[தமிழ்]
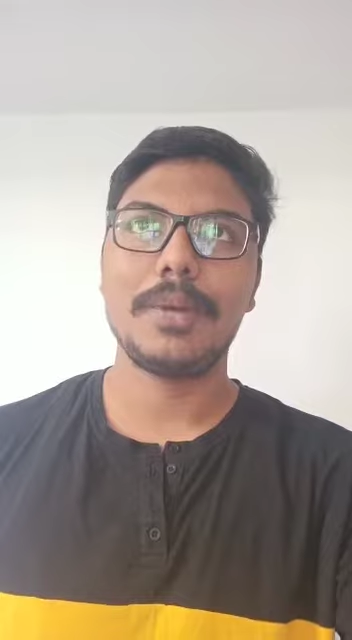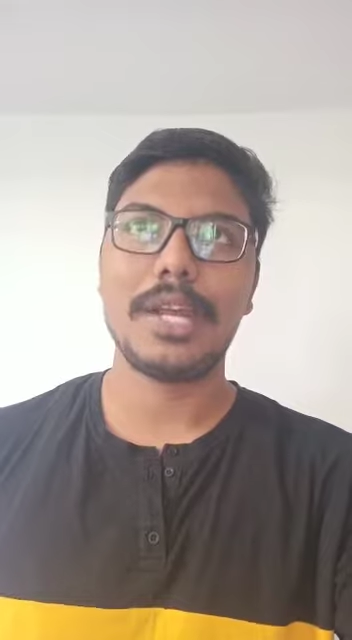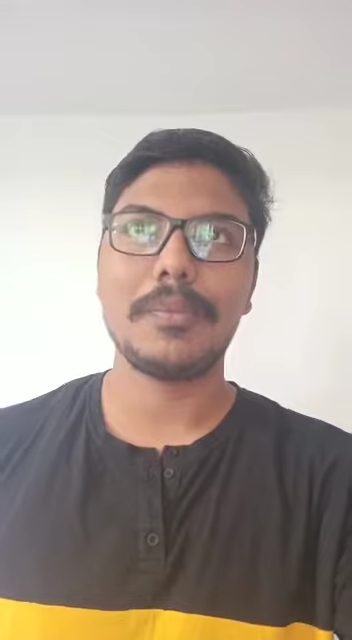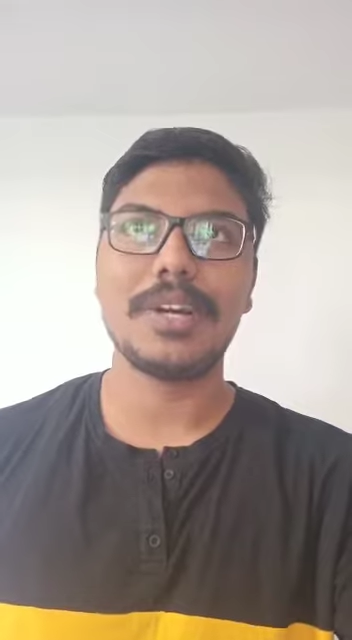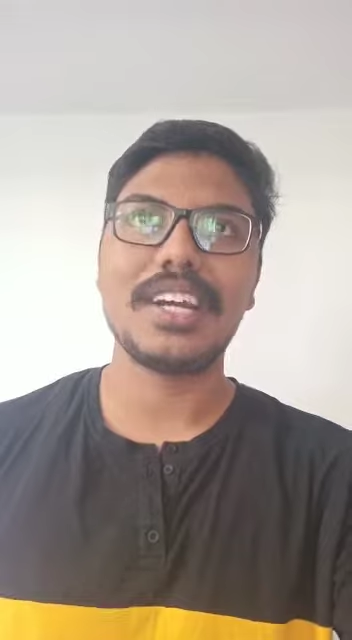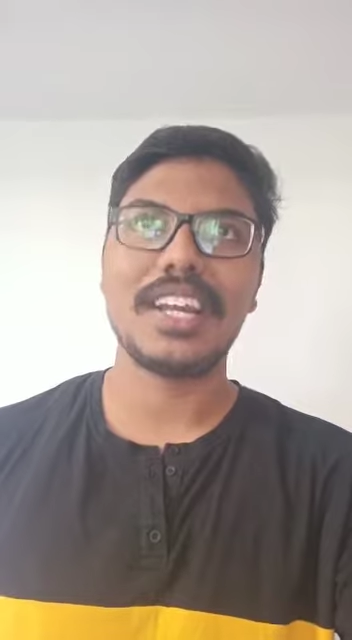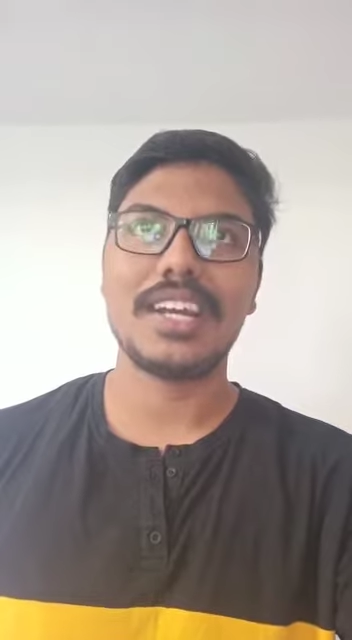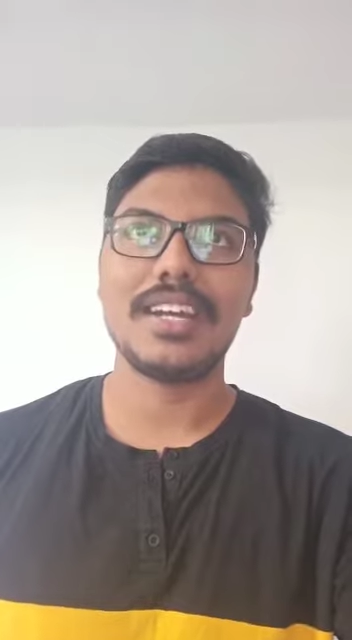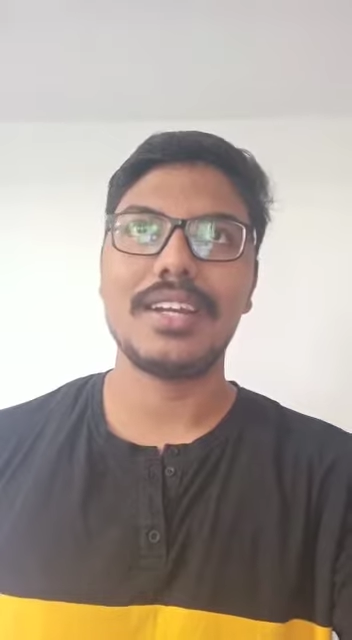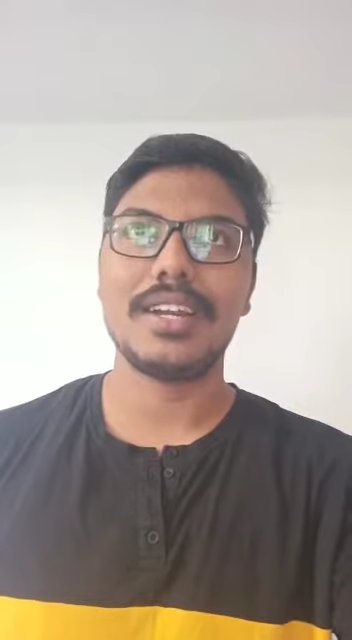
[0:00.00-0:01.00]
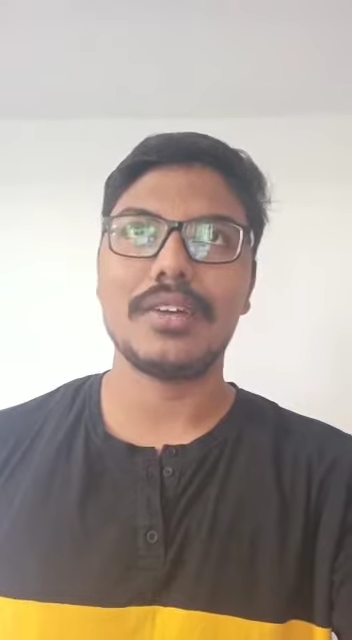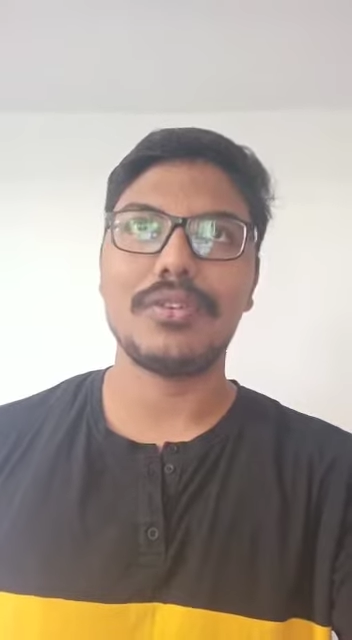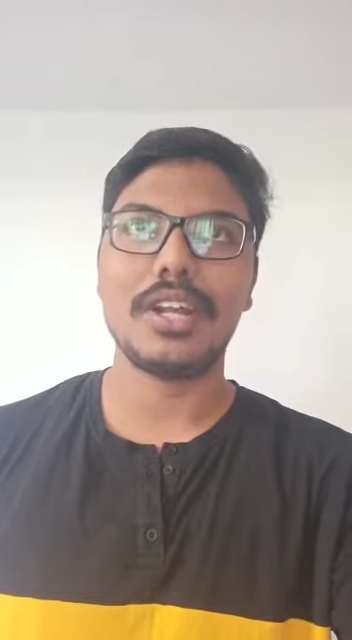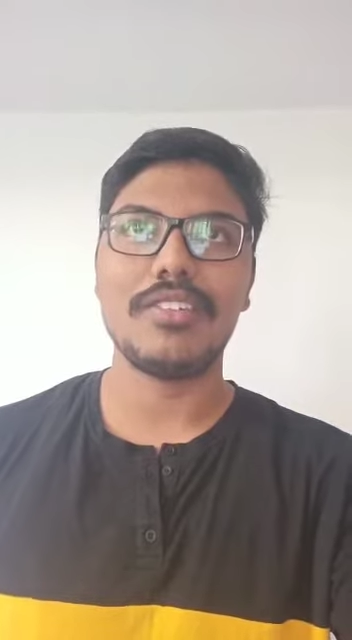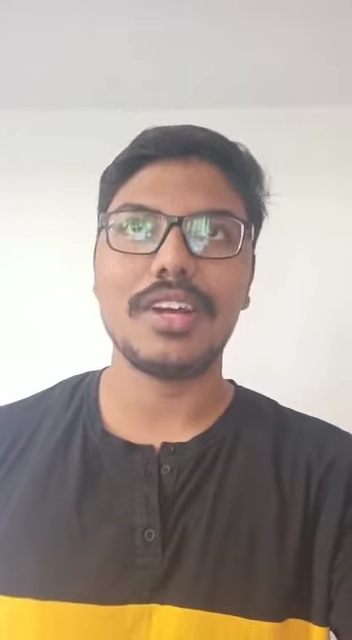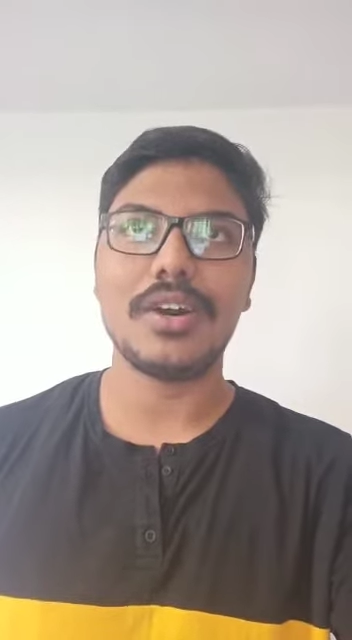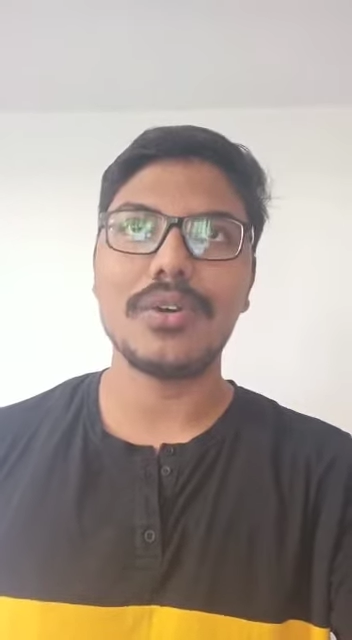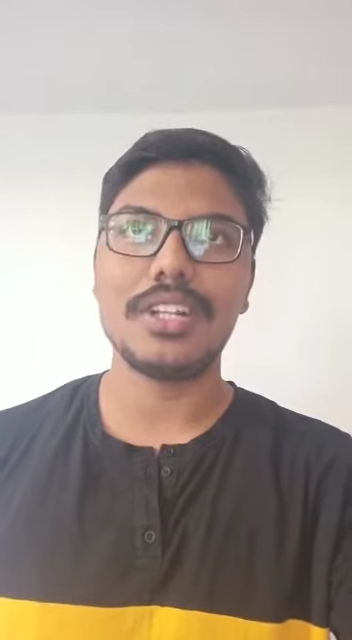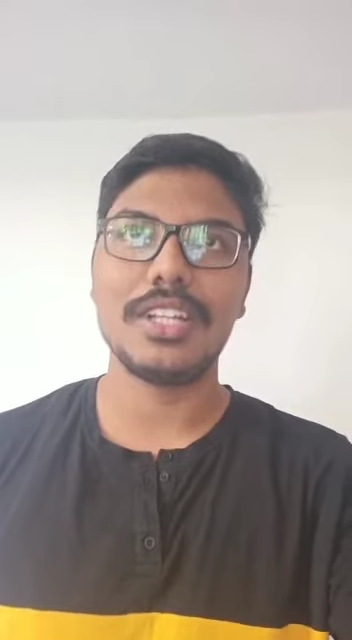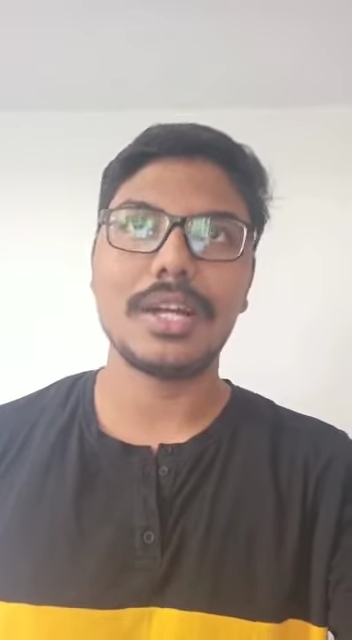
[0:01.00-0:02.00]
பெரிய பங்கு இருக்குது நான் ஃபுல்லாகவே
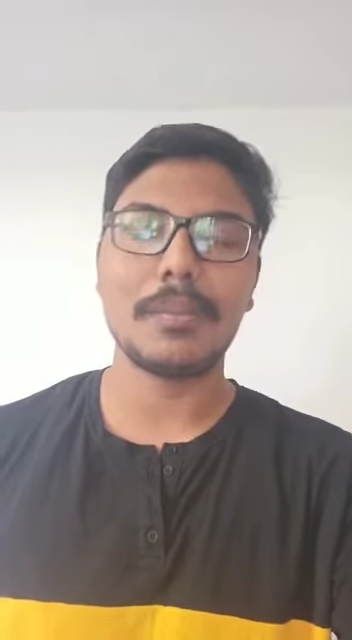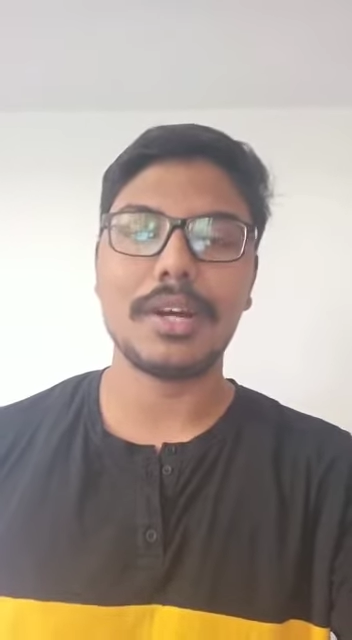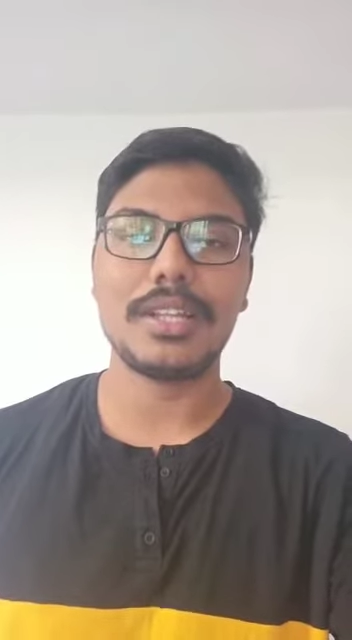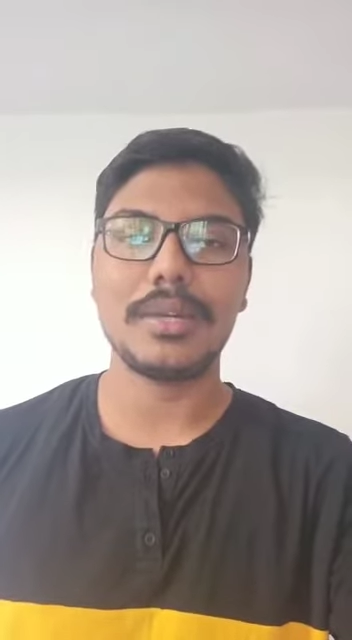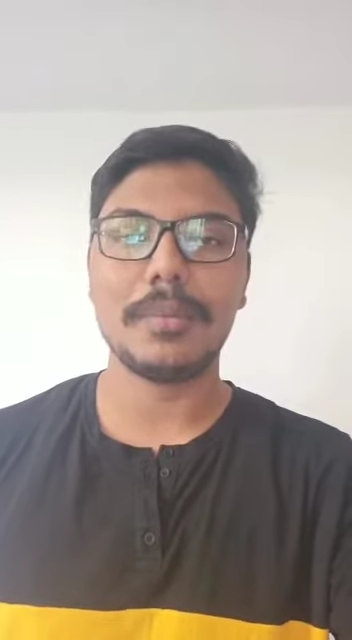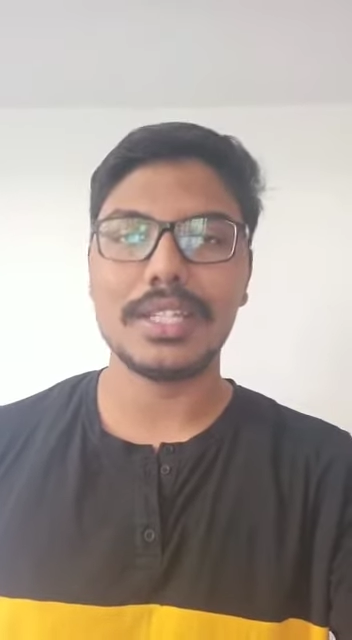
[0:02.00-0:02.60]
அவங்களது தான் பார்த்து